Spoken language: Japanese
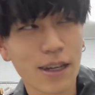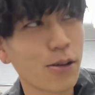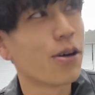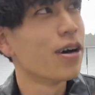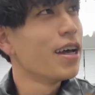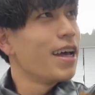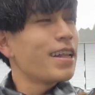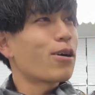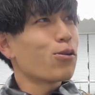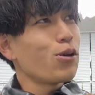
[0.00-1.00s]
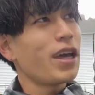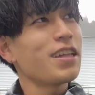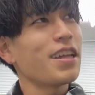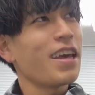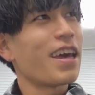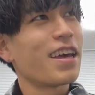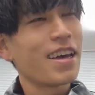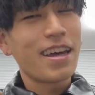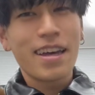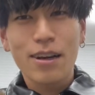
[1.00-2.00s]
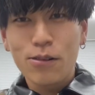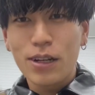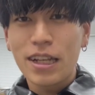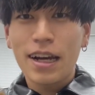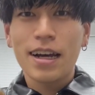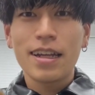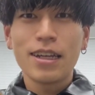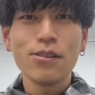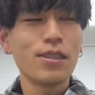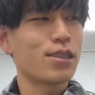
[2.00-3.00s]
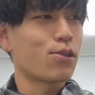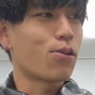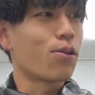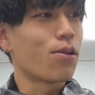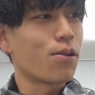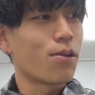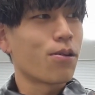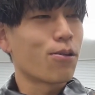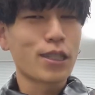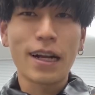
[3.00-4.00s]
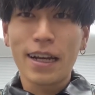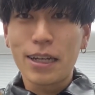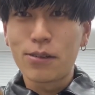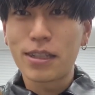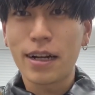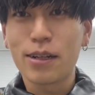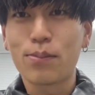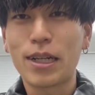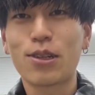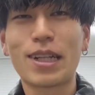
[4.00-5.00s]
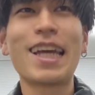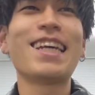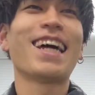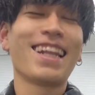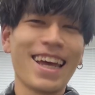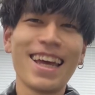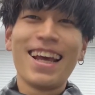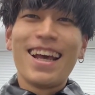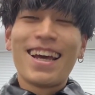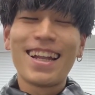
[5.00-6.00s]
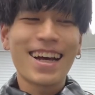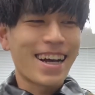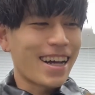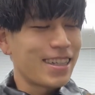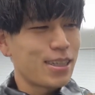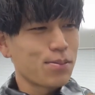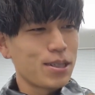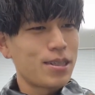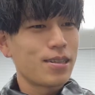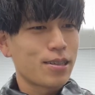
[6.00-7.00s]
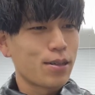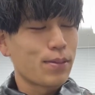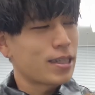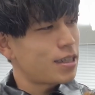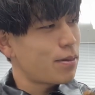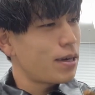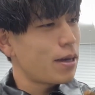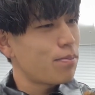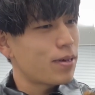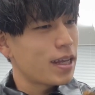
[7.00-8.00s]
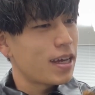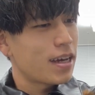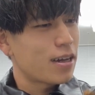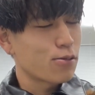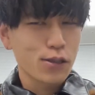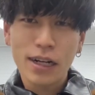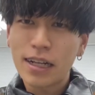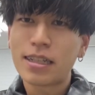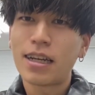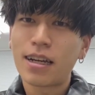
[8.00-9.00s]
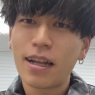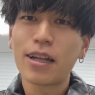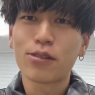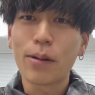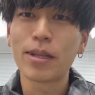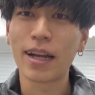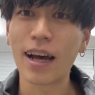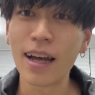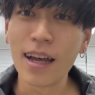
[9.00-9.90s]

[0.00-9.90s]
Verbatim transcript: けど、だこの辺でね、えー、この田舎で唯一こうおしゃれが許される場所的なね、えー、なんか感じもしつつ、まあ、スタバやっぱね、あのおしゃれしていかないとなみたいな